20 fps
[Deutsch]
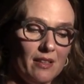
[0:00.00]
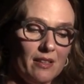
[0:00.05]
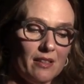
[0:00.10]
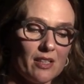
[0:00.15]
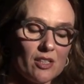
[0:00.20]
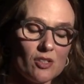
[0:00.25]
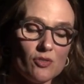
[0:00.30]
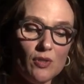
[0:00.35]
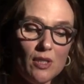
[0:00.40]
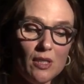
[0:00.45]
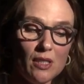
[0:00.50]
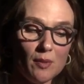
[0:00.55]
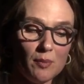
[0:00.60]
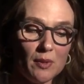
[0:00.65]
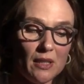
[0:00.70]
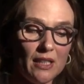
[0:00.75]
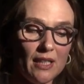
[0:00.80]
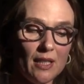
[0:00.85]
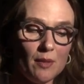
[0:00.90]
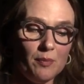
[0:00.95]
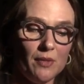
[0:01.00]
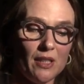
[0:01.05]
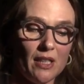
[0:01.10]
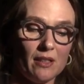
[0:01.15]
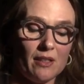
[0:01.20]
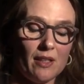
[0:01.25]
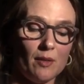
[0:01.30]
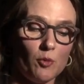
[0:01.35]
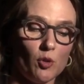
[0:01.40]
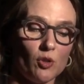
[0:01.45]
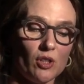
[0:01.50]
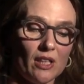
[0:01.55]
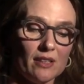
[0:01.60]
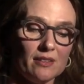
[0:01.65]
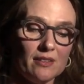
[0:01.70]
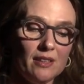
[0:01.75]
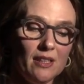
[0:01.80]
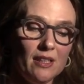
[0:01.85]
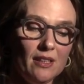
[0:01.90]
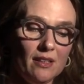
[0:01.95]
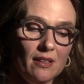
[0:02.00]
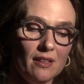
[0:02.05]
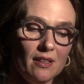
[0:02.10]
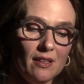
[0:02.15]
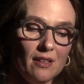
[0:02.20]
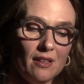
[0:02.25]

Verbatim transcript: das Wiederbeleben der Demokratie,